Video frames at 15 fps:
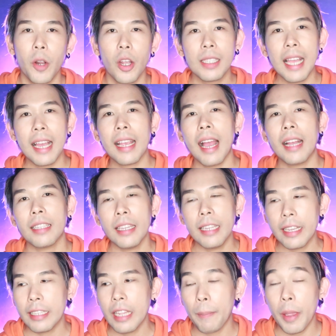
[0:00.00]
เพราะจากการที่
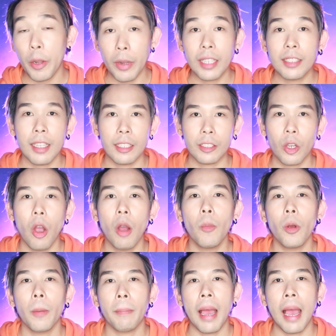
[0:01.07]
นิกเนี่ยไปรีเสิร์ชข้อ
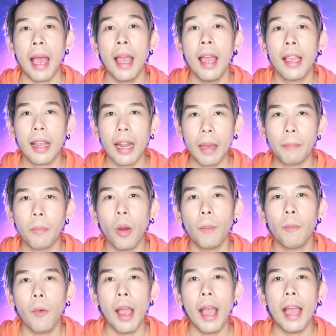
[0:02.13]
มูลมากลับพบ
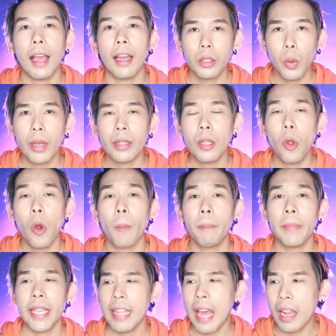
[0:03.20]
ว่าตัวตลก
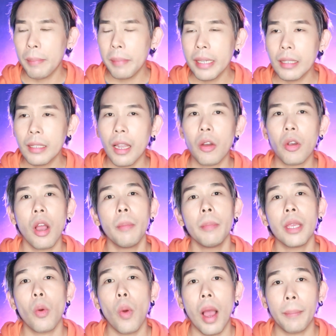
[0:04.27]
มีด้านมืดแล้วก็
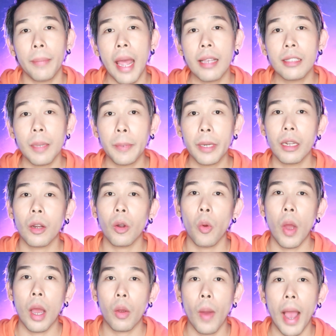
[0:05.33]
มีความน่าสะพรึงก
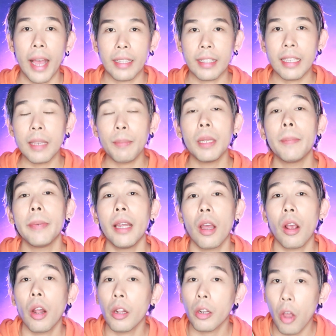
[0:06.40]
ลัวกว่าที่เพื่อนๆ
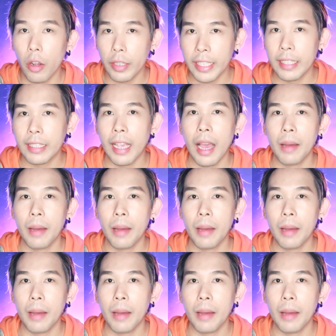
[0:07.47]
แล้วก็น้องๆคิดค